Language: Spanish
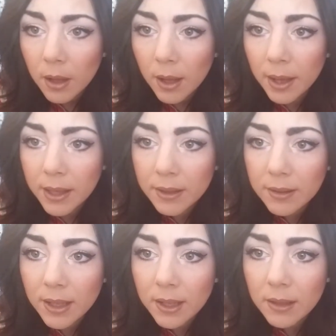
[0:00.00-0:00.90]
Ahí
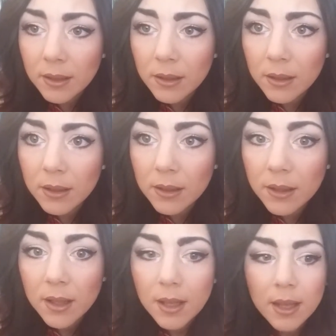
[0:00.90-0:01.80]
está
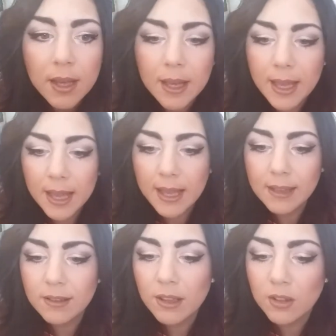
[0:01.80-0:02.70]
que
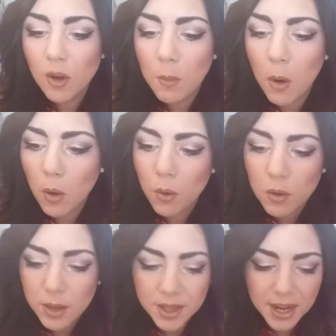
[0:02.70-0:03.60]
este es como
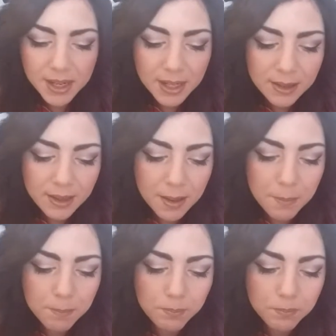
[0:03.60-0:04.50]
un
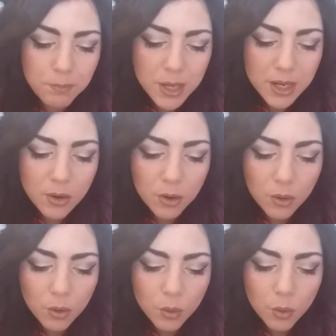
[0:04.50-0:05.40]
granate vino
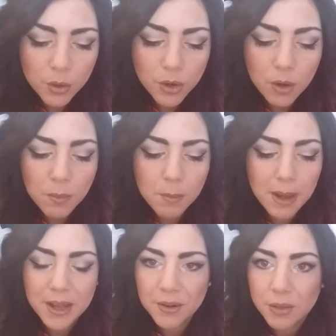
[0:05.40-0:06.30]
oscuro,
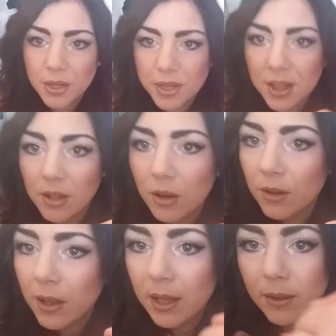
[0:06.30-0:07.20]

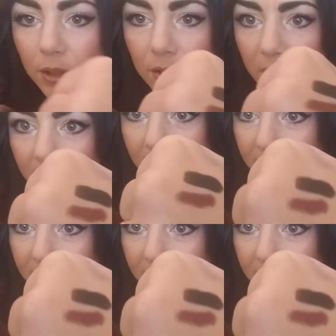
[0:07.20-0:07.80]
marroncito, no sé, es